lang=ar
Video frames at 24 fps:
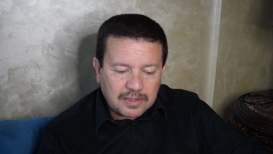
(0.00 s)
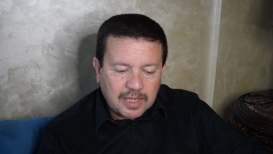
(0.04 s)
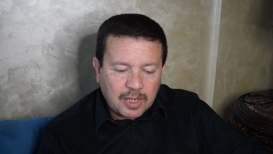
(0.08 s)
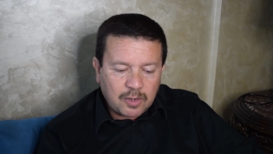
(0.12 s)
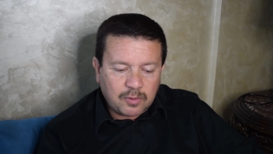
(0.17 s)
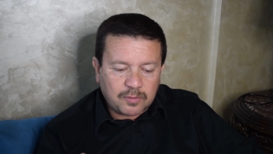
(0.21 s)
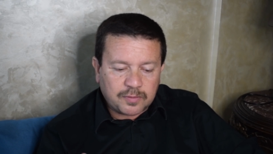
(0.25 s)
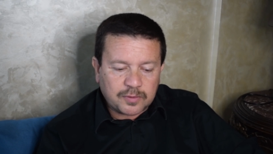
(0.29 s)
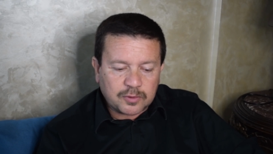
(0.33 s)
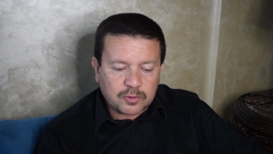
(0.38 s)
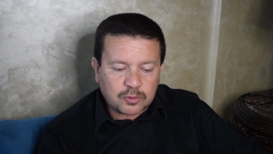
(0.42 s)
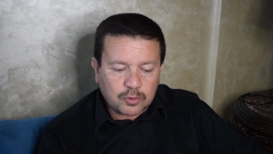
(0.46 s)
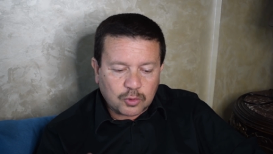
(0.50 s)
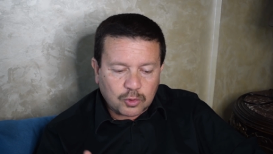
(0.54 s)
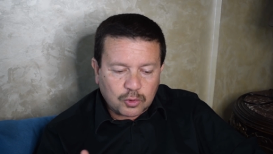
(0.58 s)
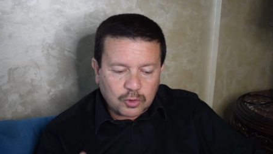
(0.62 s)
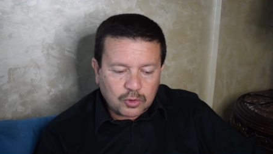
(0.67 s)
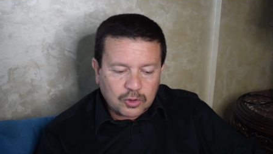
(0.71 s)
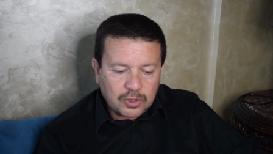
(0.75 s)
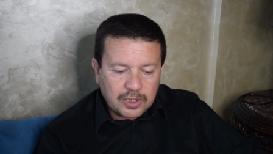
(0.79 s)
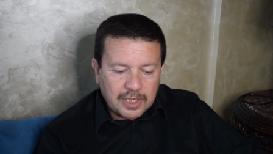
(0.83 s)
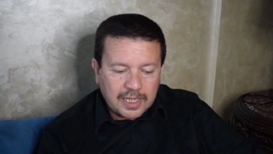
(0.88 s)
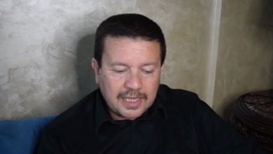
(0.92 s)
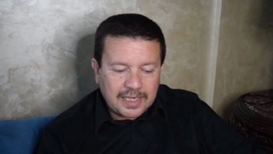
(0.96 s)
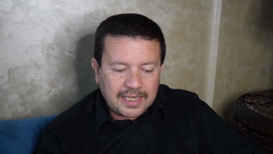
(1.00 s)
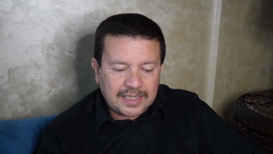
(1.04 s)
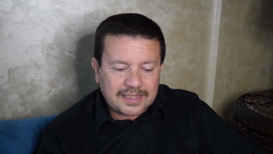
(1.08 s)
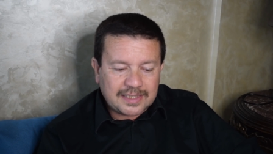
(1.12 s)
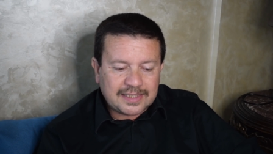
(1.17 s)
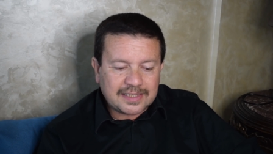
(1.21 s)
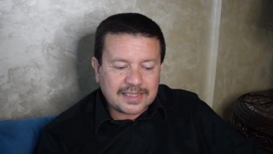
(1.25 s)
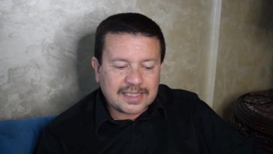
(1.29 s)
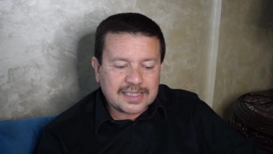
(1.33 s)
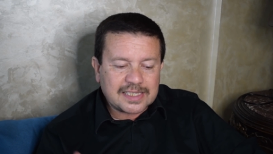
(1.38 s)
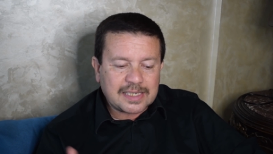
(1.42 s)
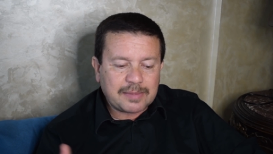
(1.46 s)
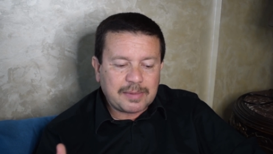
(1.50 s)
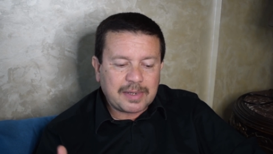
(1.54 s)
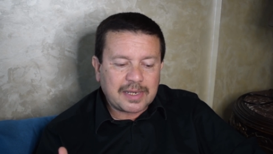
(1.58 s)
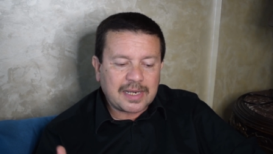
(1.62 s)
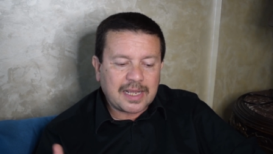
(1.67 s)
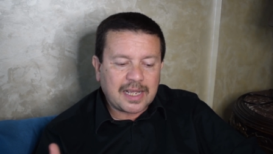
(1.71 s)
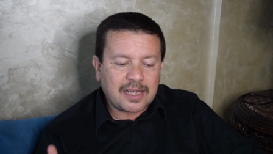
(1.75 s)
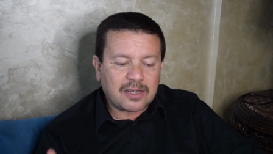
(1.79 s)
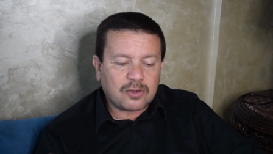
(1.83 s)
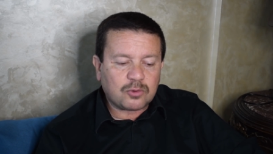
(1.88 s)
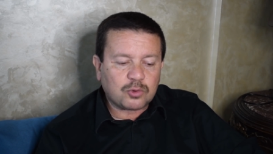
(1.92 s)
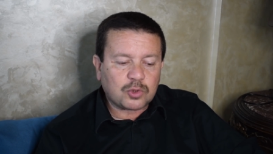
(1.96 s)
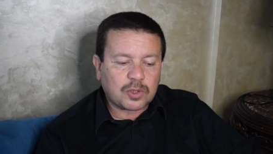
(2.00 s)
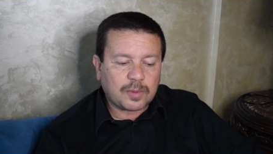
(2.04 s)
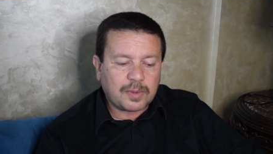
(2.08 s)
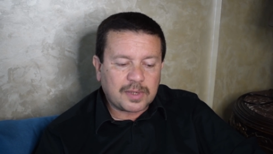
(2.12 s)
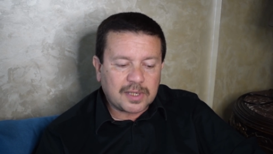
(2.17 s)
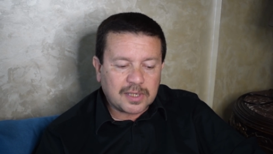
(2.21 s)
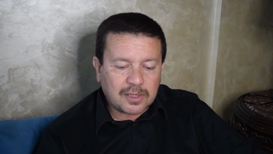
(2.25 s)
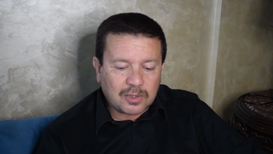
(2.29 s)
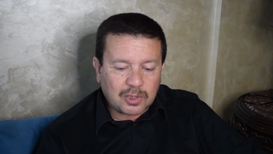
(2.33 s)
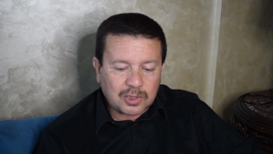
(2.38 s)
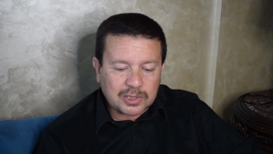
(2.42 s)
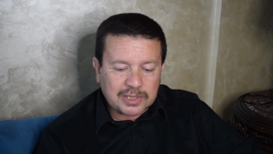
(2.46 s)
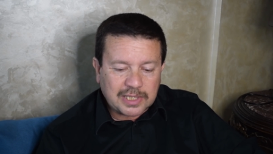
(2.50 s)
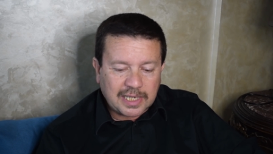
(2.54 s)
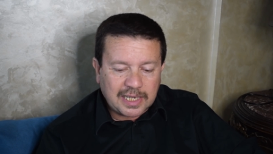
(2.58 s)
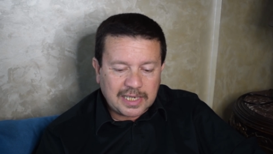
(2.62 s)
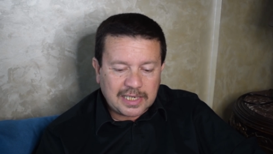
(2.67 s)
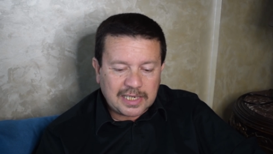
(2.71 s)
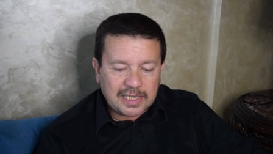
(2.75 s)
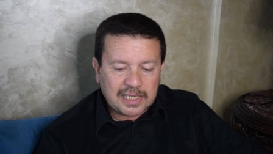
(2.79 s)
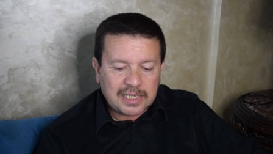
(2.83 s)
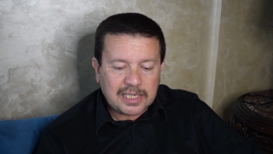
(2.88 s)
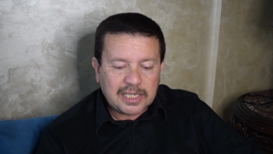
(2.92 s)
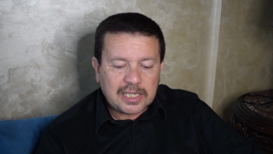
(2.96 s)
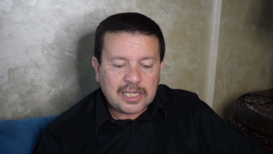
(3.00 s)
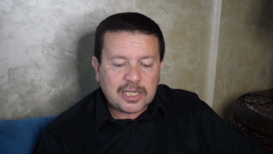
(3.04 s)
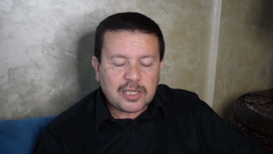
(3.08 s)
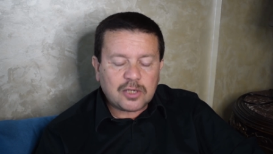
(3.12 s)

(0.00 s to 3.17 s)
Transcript: أو في الطرق التي رسمها الحق تبارك وتعالى